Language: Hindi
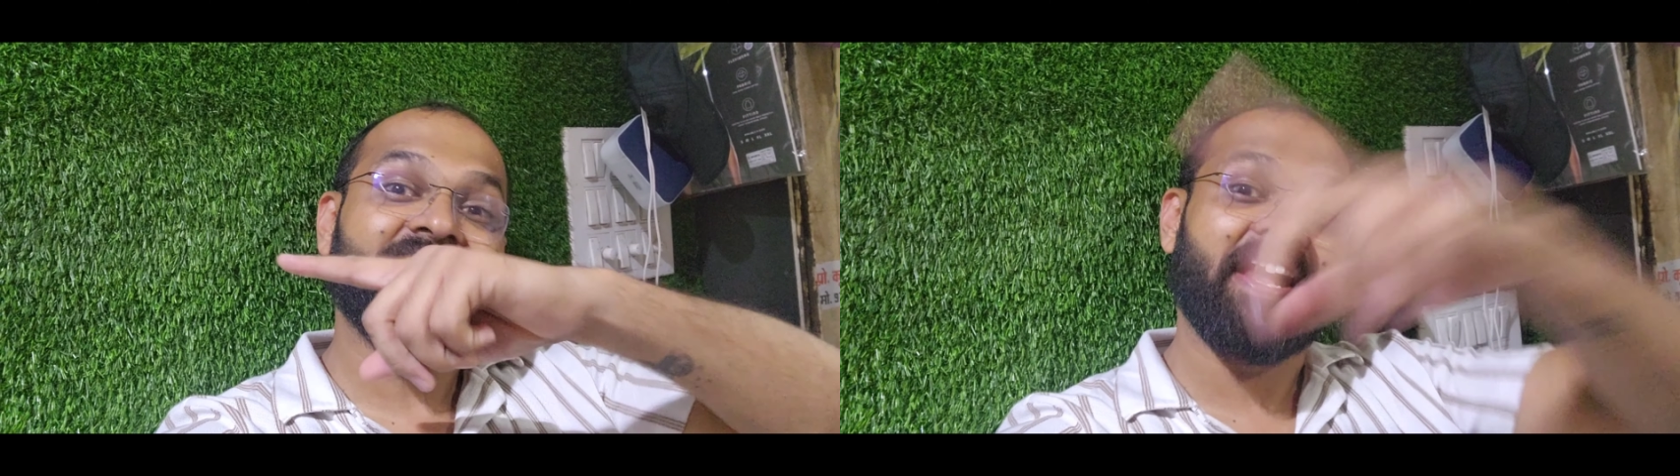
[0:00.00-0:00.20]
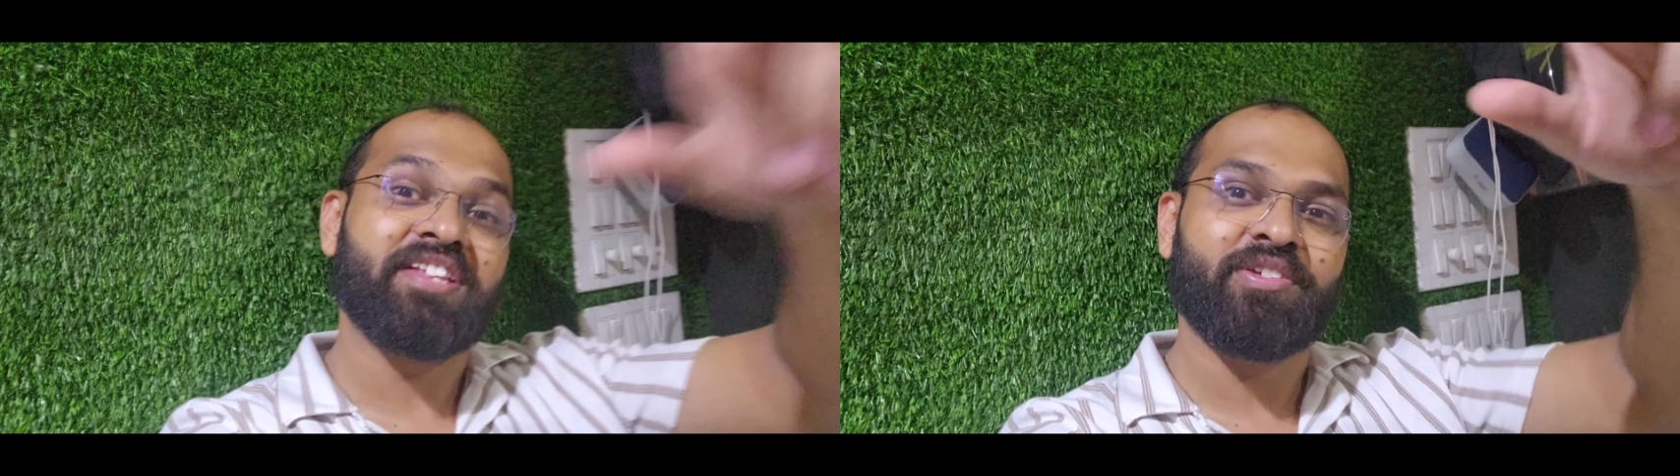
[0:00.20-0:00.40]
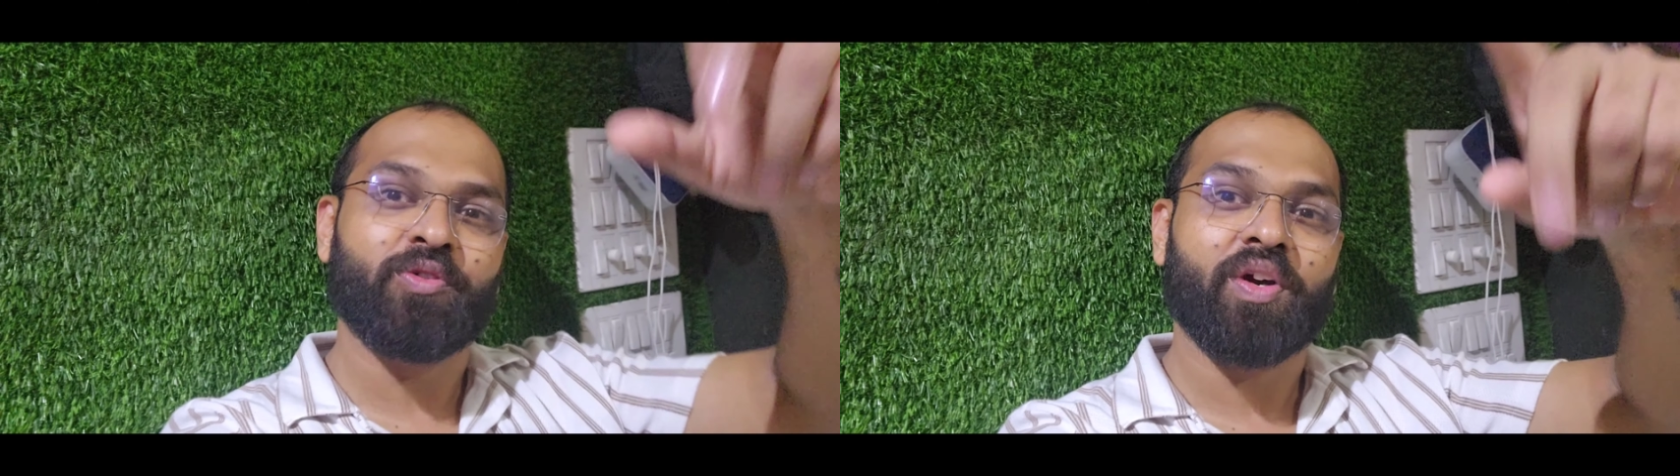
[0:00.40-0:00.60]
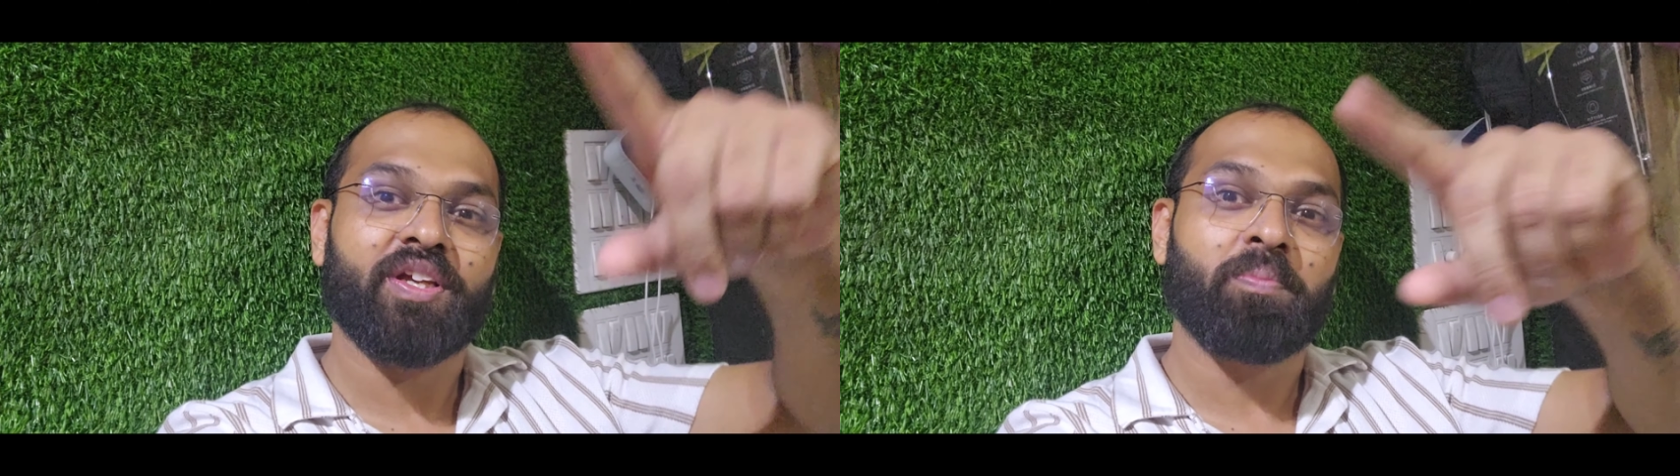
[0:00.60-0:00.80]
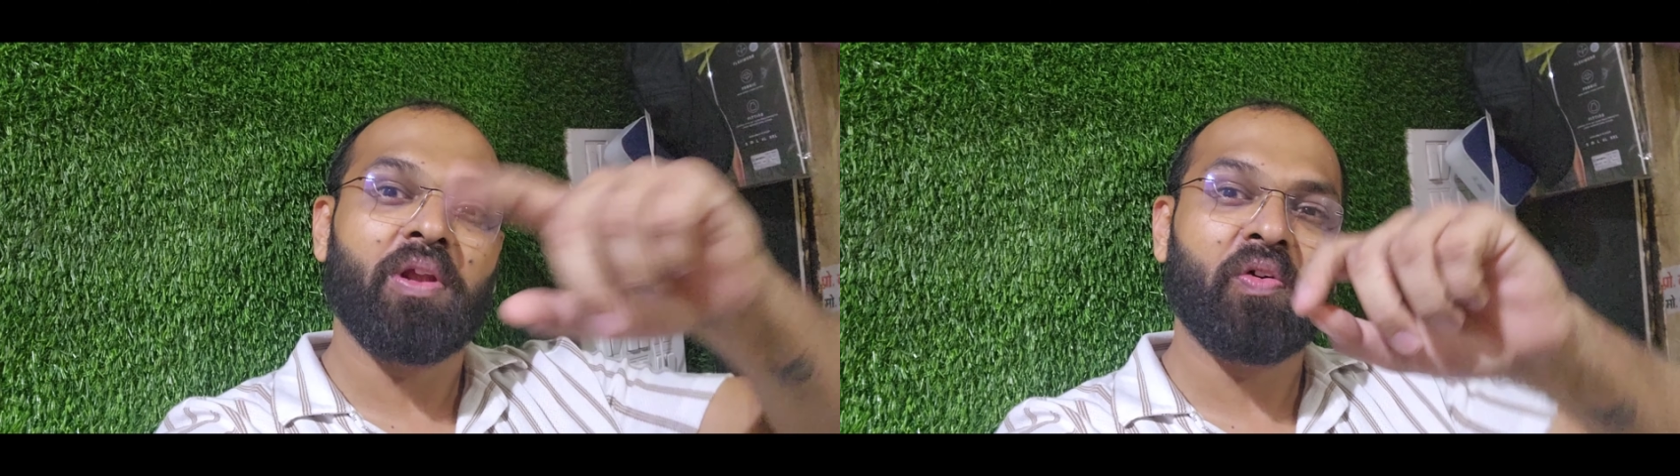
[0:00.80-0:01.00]
कैसी हो गई
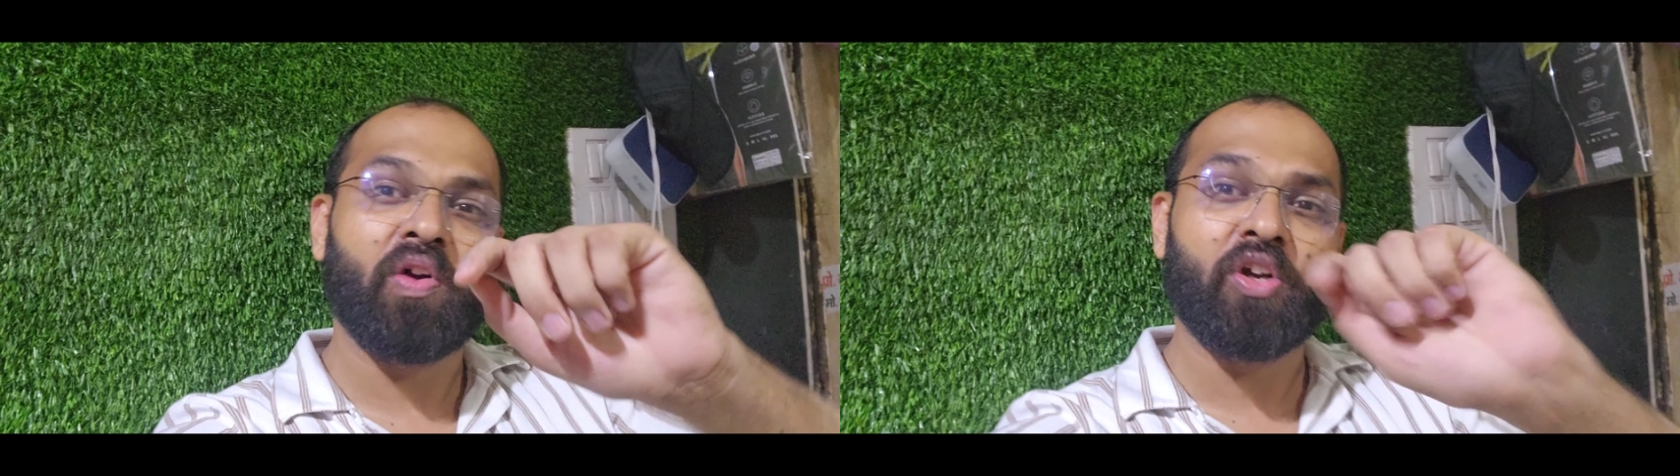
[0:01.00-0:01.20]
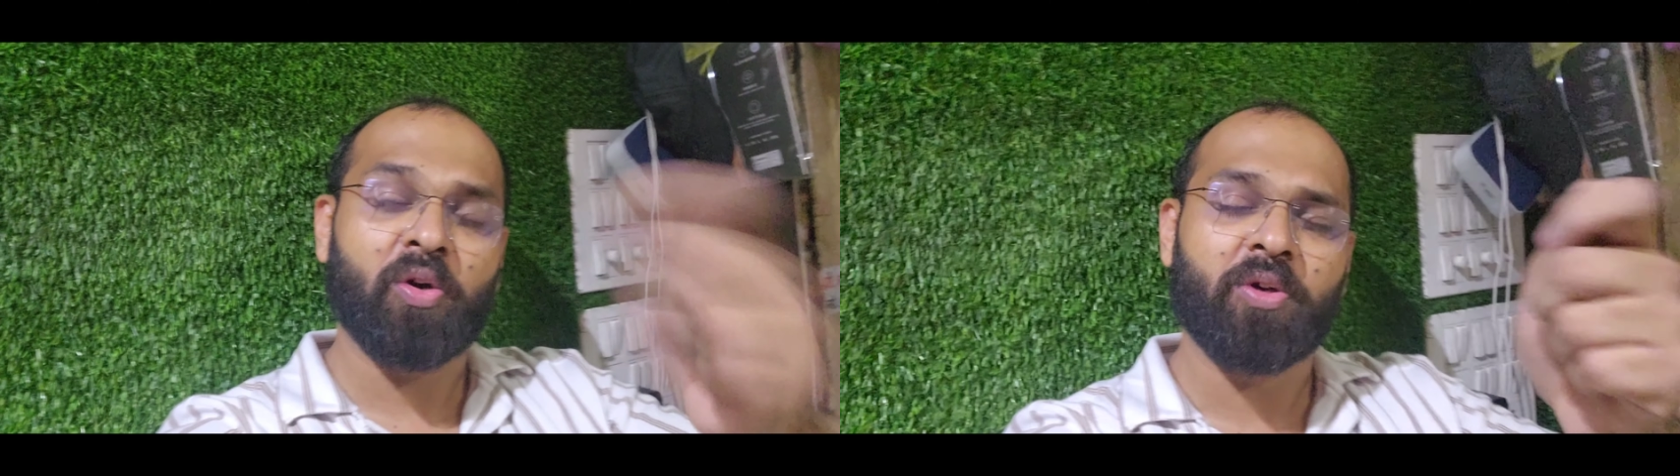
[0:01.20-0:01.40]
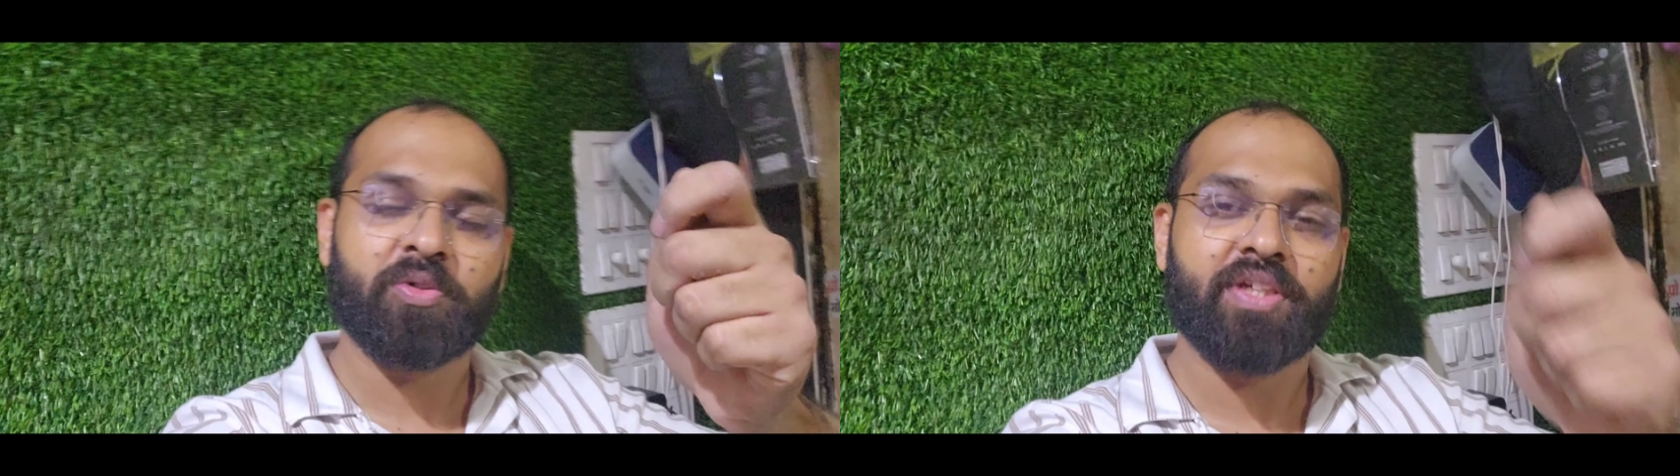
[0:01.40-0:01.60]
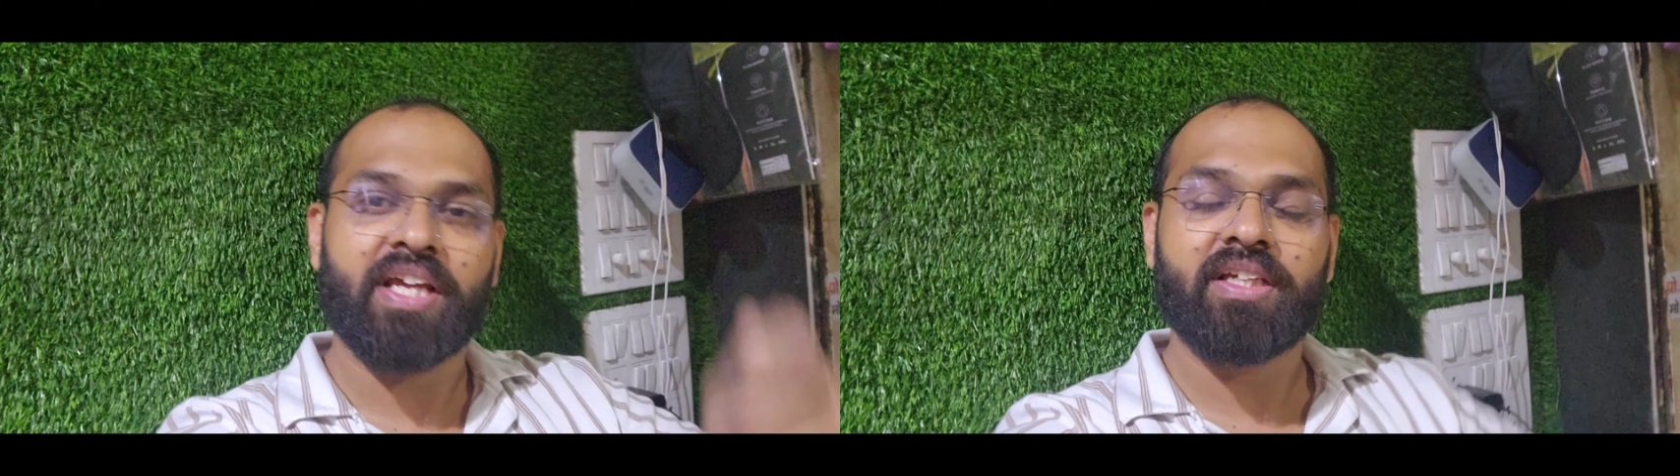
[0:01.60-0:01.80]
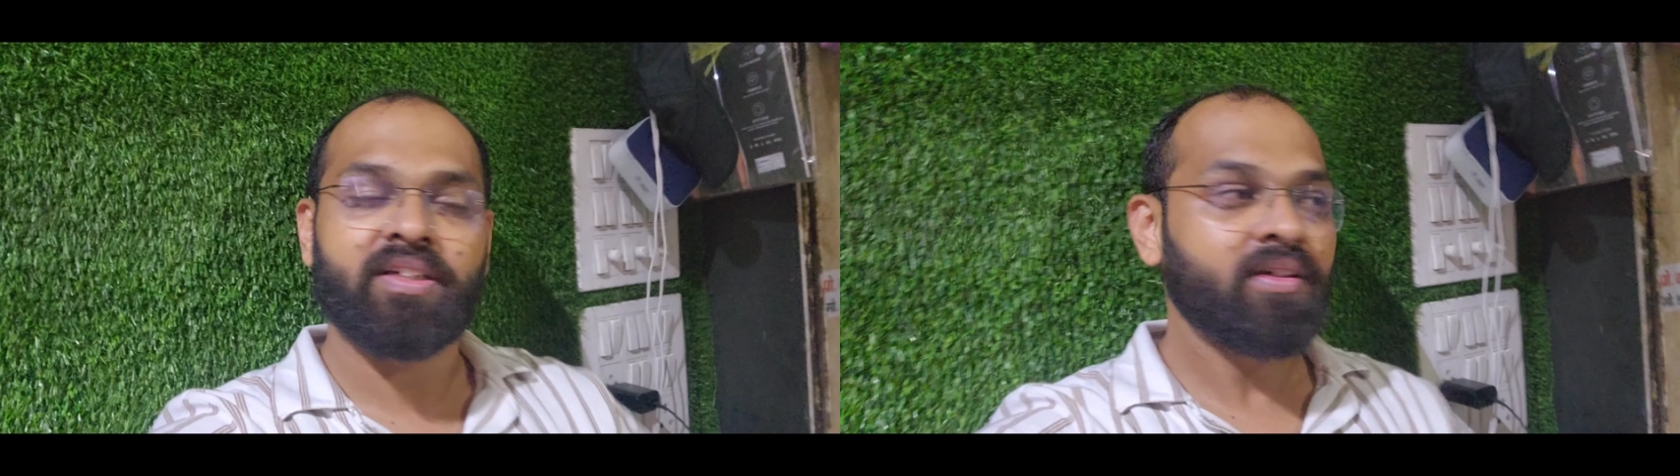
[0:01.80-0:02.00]
है बिल्कुल ठोस हो
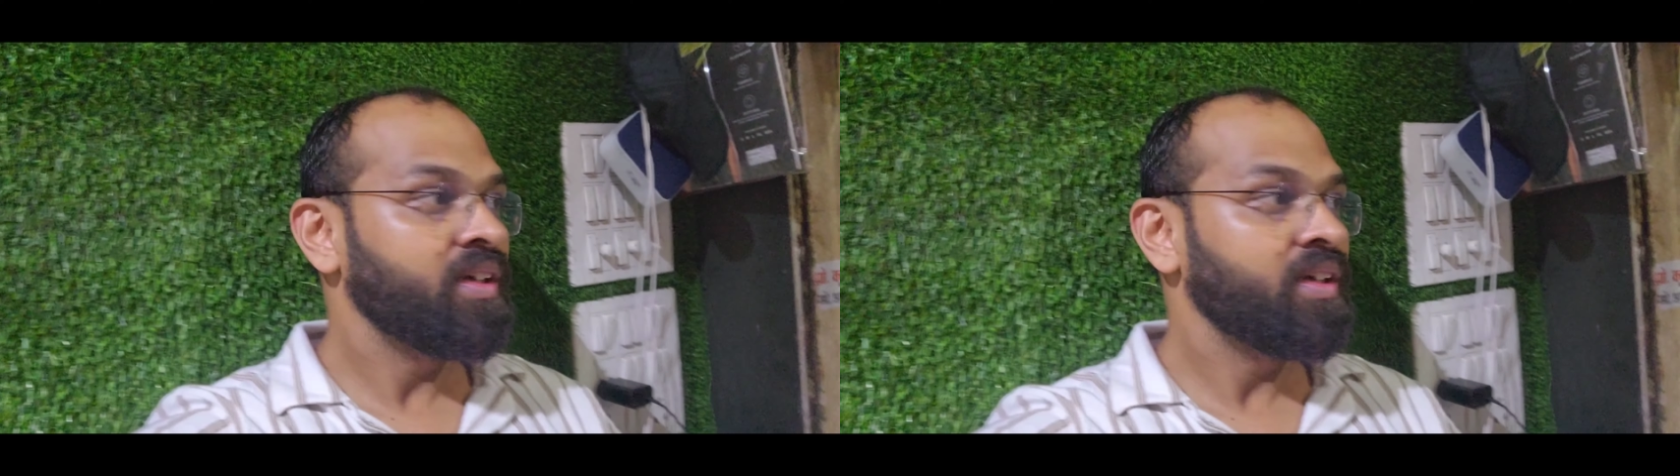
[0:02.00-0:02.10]
जाएगी